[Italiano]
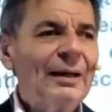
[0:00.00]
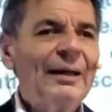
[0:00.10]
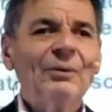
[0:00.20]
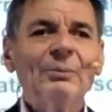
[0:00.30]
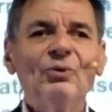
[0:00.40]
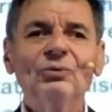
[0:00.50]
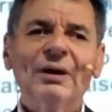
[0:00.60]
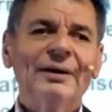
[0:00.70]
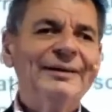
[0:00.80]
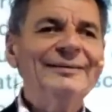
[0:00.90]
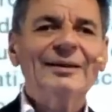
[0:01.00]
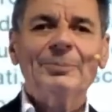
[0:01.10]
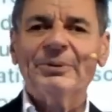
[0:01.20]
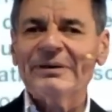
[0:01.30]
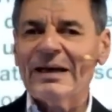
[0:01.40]
è una misura
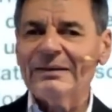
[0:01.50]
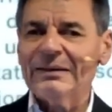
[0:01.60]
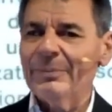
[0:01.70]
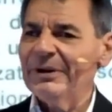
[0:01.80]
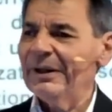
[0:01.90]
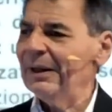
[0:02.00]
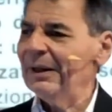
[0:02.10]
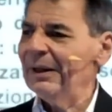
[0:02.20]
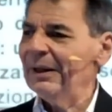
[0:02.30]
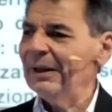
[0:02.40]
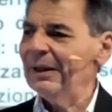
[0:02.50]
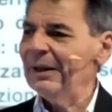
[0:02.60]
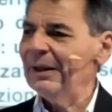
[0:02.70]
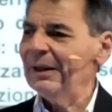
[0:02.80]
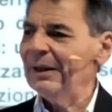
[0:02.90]
interpretata, perché tu
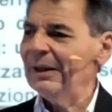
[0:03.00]
sposti